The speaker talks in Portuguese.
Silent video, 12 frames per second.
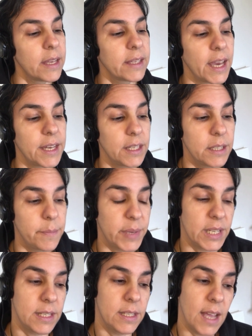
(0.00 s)
Querem
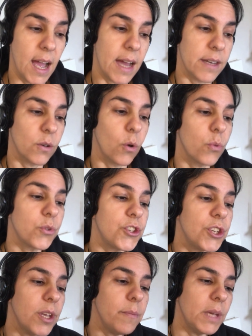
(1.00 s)
depreciar ou
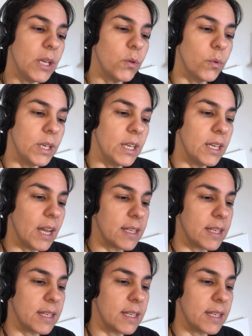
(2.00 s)
diminuir